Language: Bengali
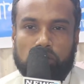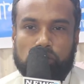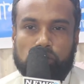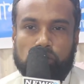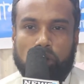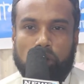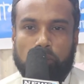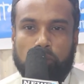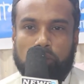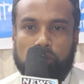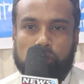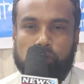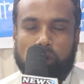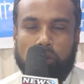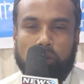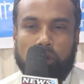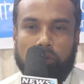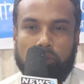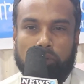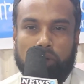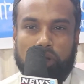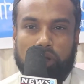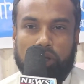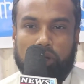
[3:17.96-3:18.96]
সব সবাই
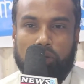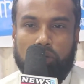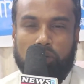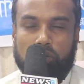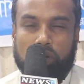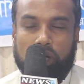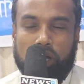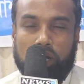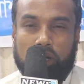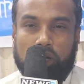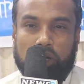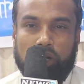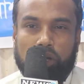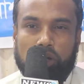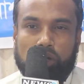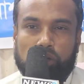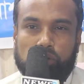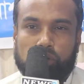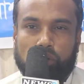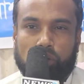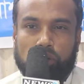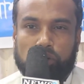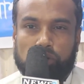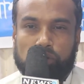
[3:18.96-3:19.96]
মিলে ওনার
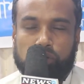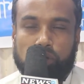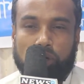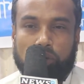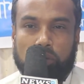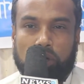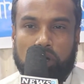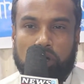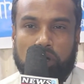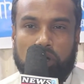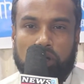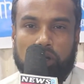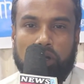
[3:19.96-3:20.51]
স্মরণ সভা